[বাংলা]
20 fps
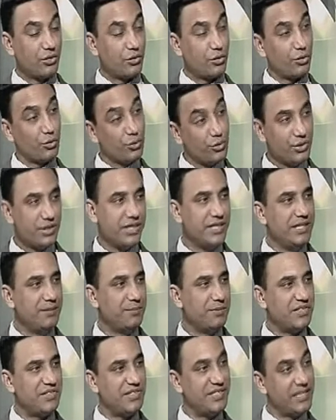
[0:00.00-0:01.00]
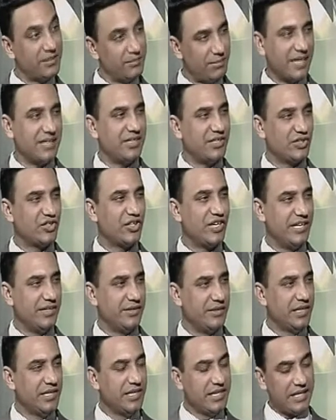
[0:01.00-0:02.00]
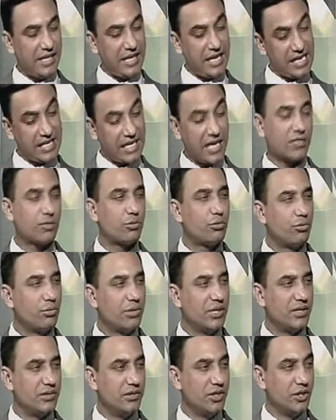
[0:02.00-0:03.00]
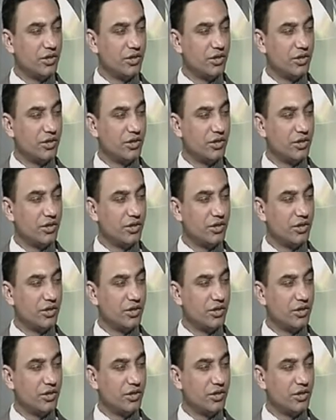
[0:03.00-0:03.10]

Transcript: তখন তিনি প্রেসিডেন্ট বানিয়েছিলেন একাত্তরের